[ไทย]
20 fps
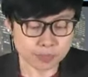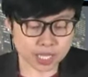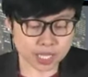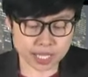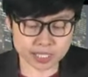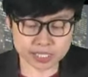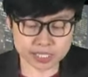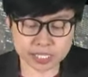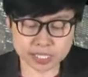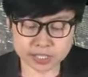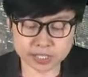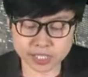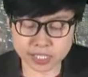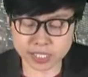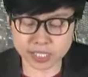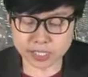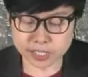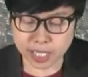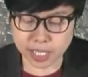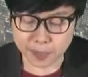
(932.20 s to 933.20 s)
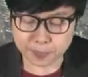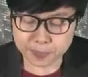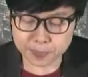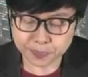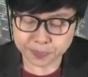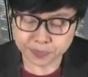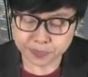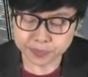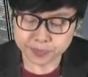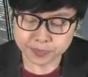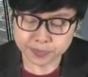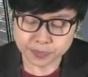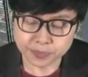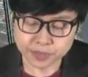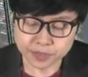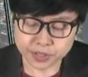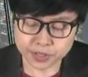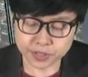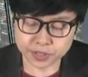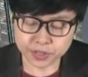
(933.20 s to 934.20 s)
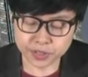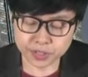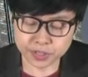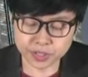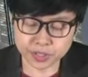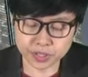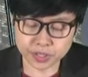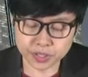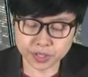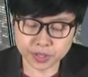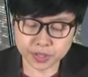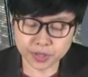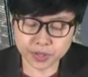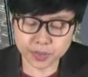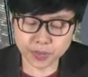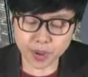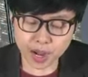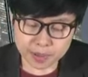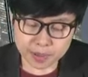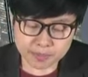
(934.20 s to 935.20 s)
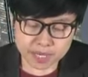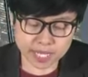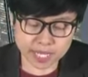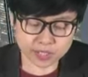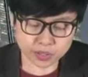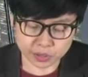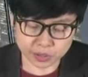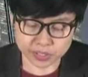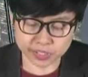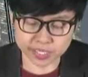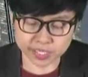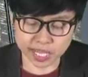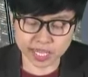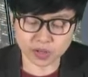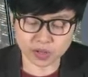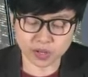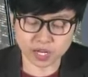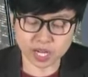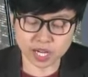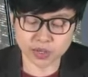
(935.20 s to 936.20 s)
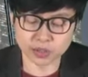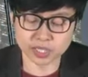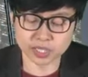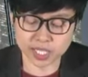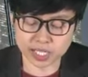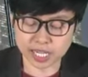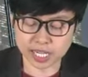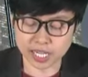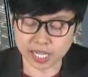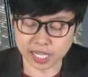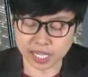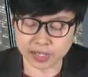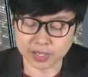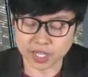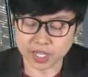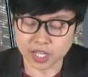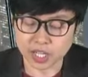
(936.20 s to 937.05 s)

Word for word: PSTC เนี่ยคือความน่าสนใจของเขาเนี่ยนะคะ